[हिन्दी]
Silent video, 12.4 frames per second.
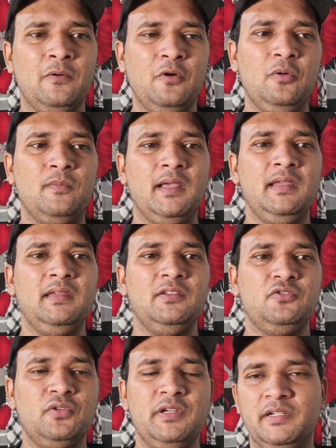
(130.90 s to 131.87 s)
और
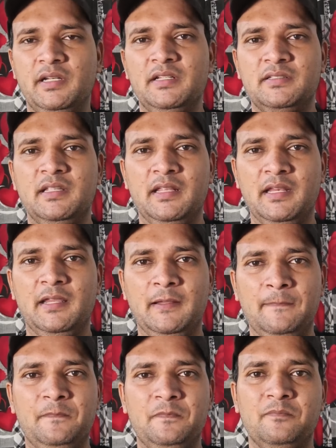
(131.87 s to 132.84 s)
भाई जो इंटरेस्ट दे रहे
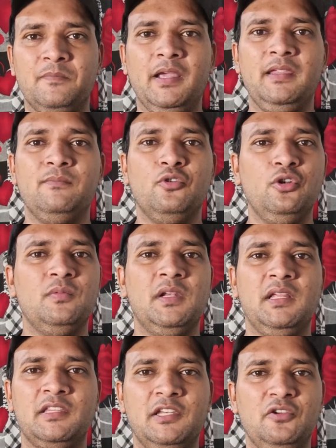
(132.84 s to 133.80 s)
हैं भाई भूल
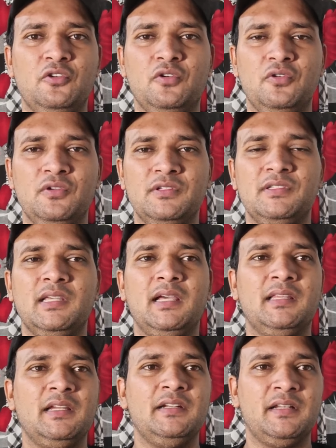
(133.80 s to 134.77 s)
भुलिया थ्री को
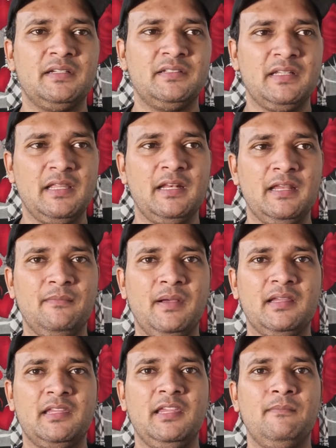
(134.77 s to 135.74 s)
ज़्यादा इंटरेस्ट दे रहे हैं
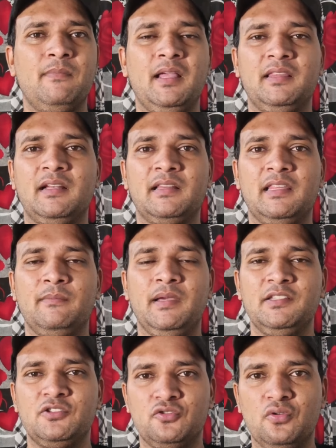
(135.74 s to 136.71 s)
बाकी अब बात करते हैं
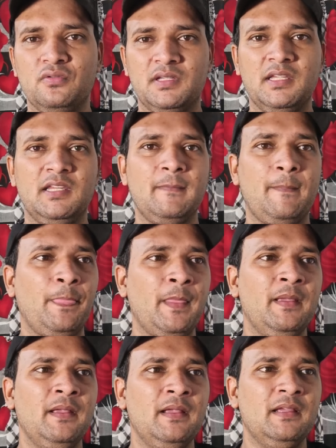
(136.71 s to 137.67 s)
भाई सॉन्ग की
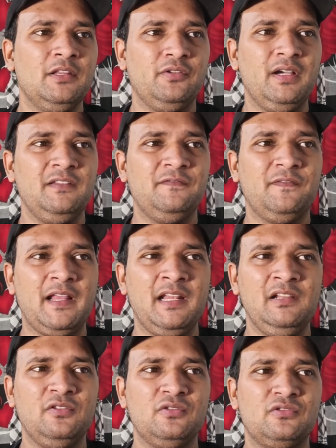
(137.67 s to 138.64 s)
तो गाइज़
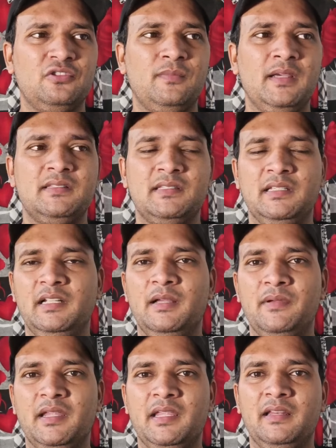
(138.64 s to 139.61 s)
फाइनल दोस्तों भाई
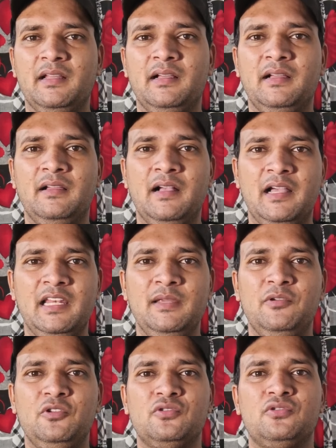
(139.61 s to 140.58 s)
सिंगम अगेन का हाल
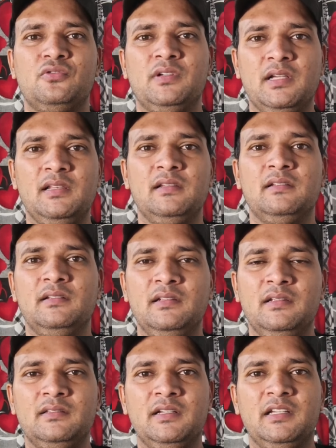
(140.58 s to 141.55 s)
ही में दोस्तों कल
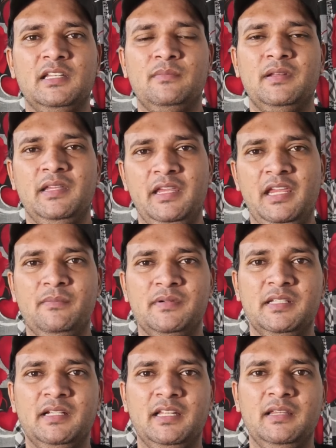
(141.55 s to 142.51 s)
तकरीबन एक
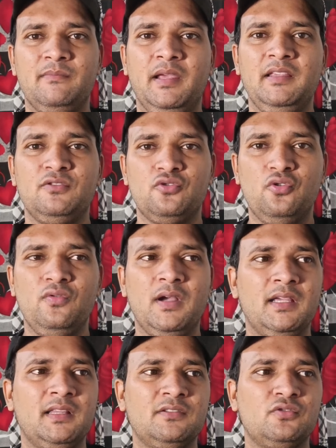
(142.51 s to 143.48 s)
बजे करीब भाई सॉन्ग
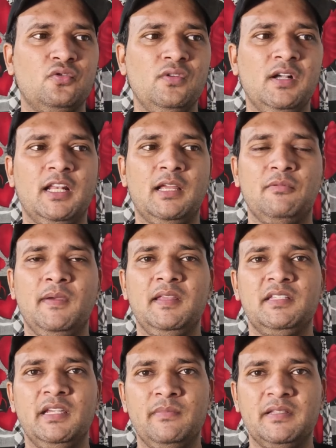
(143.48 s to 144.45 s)
आया था सॉन्ग का नाम
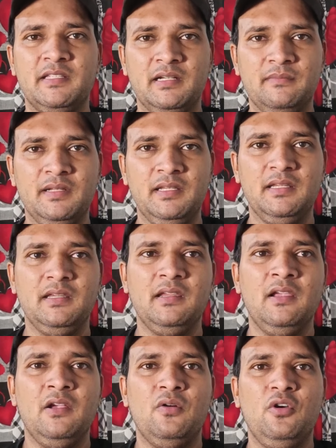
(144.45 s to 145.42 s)
भाई जय बजरंग बली
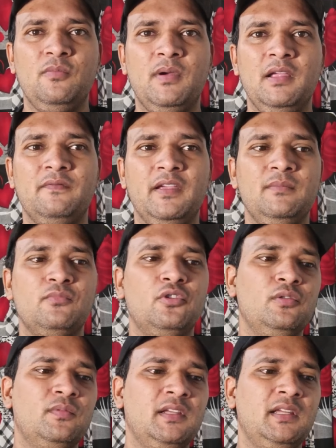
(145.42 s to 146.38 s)
और भाई वहीं
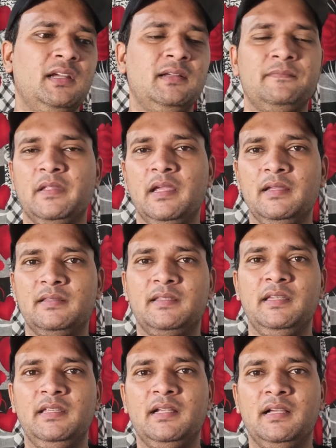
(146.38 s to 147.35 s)
भूल भलिया
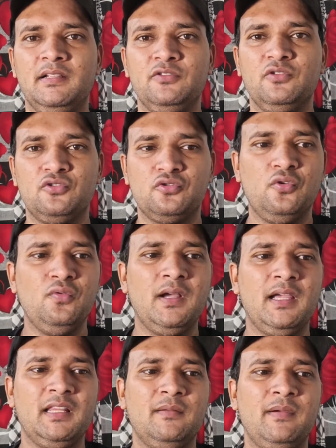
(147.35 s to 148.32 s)
थ्री का जो
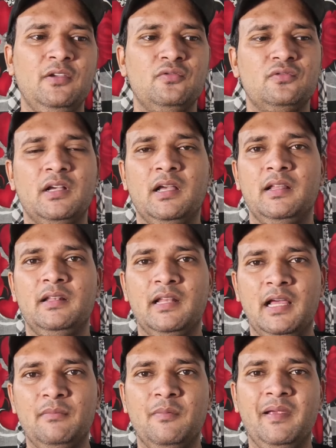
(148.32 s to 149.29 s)
सॉन्ग आया था भाई उसका
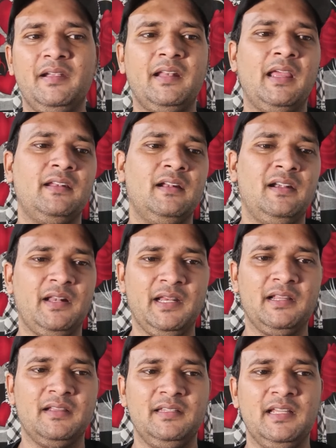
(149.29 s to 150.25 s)
नाम है भाई टाइटल
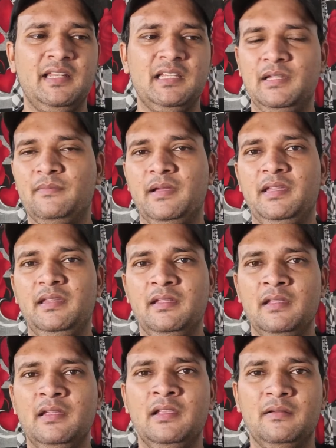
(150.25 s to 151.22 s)
ट्रैक यानी कि भाई
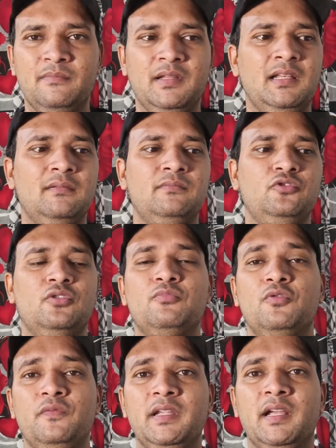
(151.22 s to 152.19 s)
मतलब जो
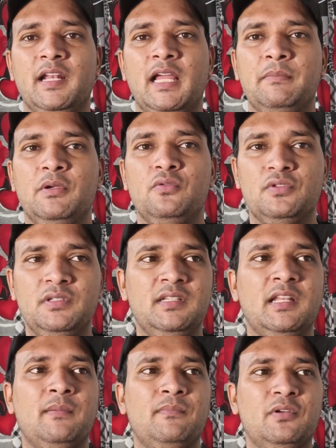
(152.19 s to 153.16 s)
मूवी का नाम है
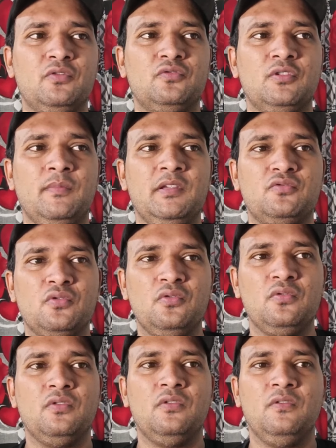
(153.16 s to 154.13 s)
उसी नाम पर दोस्तों भाई
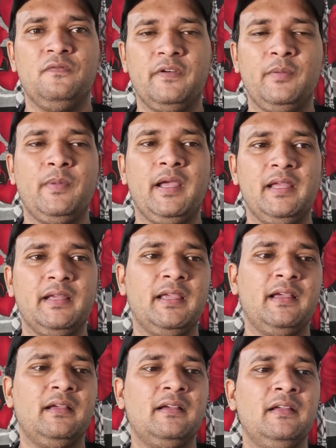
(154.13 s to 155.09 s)
सॉन्ग को फरमाया
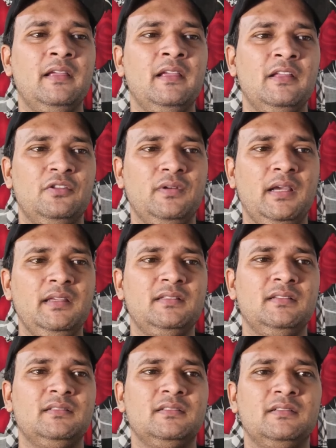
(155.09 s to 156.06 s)
गया है तो भाई
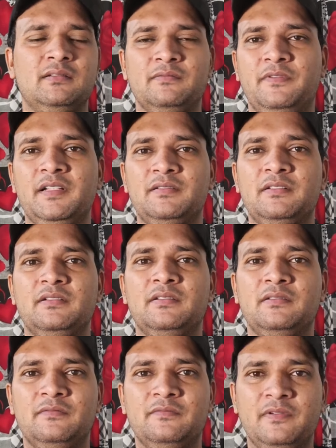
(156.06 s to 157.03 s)
फर्स्ट
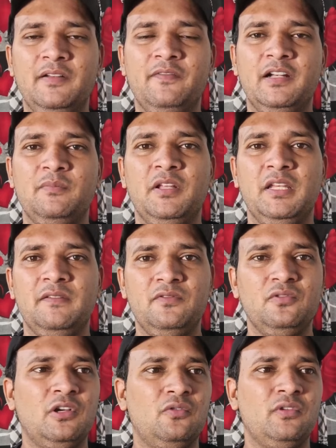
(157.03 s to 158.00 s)
वन वर्ड में
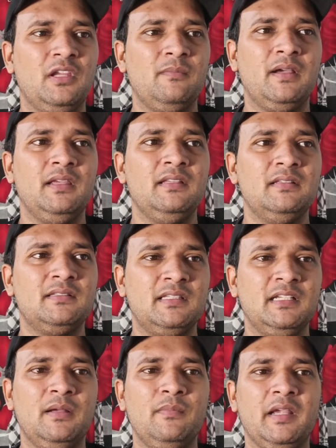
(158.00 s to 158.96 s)
रिव्यू करूं कि भाई
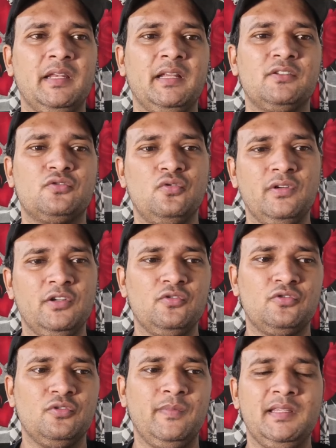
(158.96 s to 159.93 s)
सिंगम बगैन का सॉन्ग है
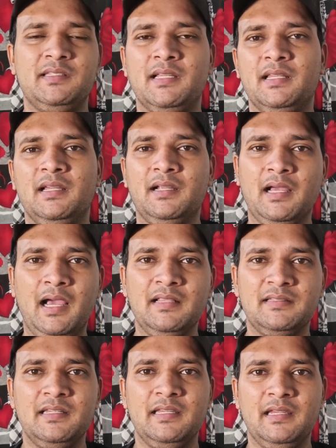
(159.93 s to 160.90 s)
दोस्तों भाई ज़्यादा
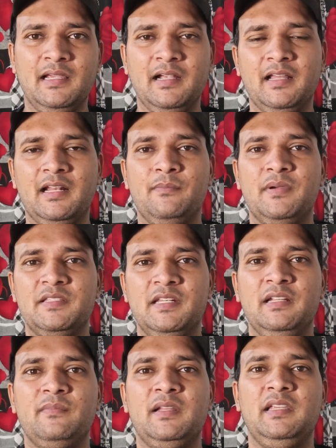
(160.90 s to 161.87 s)
खास नहीं है अगर आप
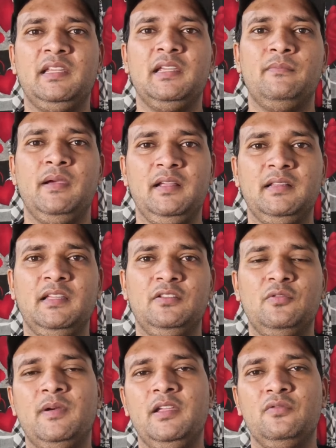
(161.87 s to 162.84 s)
बजरंग बली के भक्त
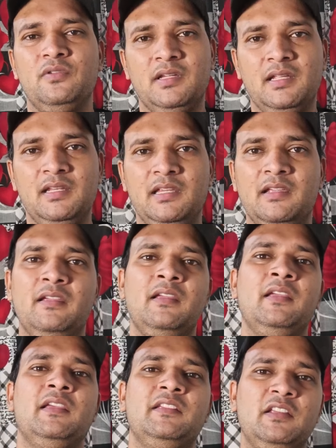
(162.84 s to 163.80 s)
हैं तो भाई उनके लिए
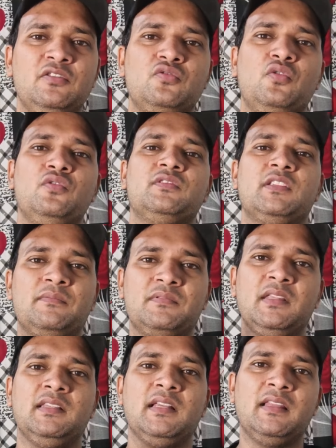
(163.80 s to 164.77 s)
ये सॉन्ग
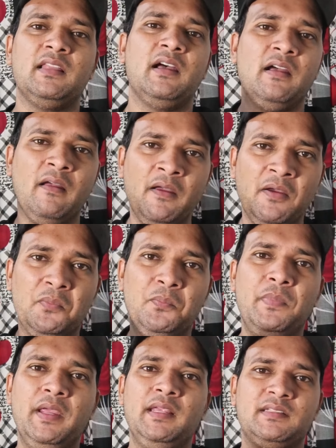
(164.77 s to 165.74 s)
सबसे ज़्यादा
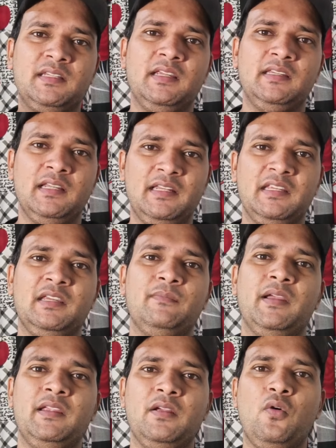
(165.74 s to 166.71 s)
बेस्ट है यानी कि
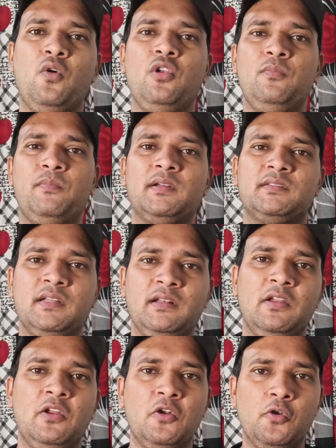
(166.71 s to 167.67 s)
भाई ऑल
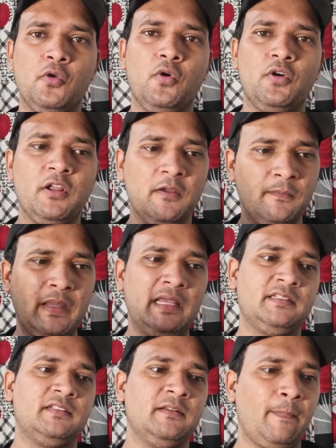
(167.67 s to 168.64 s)
पर्सन नॉट
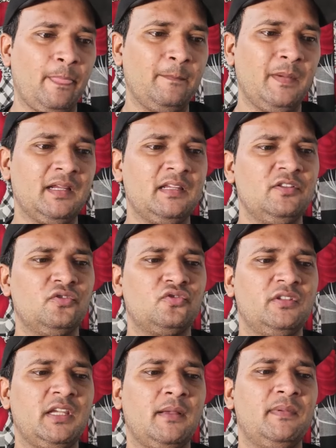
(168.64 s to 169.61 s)
बेस्ट बाकी
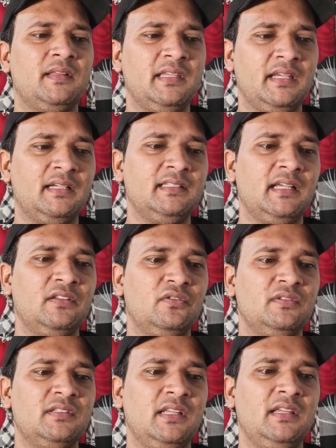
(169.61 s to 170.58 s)
दोस्तों यहाँ पर देखा जाए
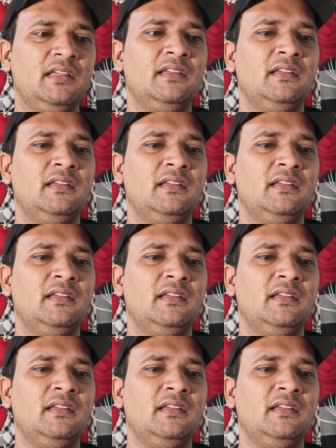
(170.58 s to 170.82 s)
तो इसने